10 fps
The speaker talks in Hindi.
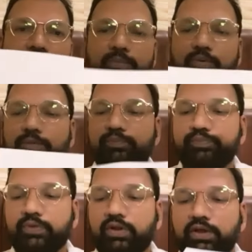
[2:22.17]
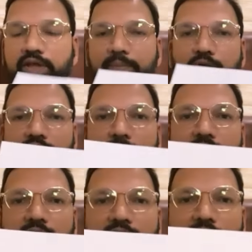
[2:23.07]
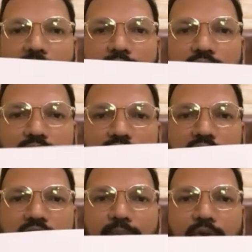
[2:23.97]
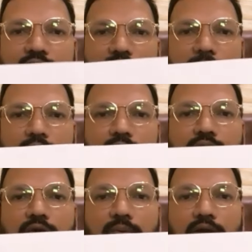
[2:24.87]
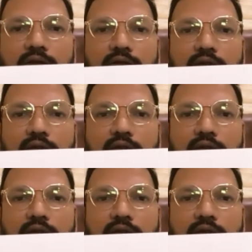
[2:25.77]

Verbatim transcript: रहे हैं आपको हम्म। ये पॉइंट मैंने एक यहाँ पे ड्रॉ किया है एक पॉइंट यहाँ पे ड्रॉ किया हम्म।